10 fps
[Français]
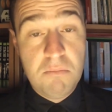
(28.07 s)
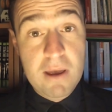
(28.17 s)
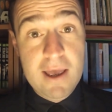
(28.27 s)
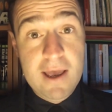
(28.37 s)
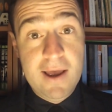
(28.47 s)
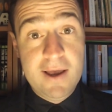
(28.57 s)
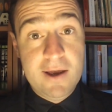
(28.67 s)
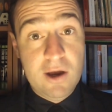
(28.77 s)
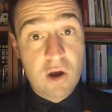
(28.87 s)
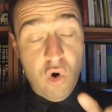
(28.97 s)
Mais
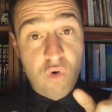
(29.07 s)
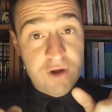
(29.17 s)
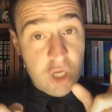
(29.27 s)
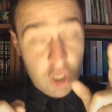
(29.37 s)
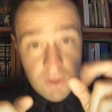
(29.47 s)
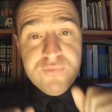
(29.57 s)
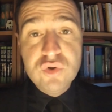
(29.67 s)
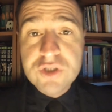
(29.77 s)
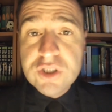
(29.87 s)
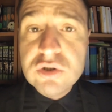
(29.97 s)
on va quand même vous
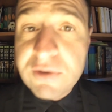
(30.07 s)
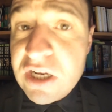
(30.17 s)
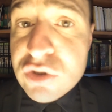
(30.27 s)
donner notre avis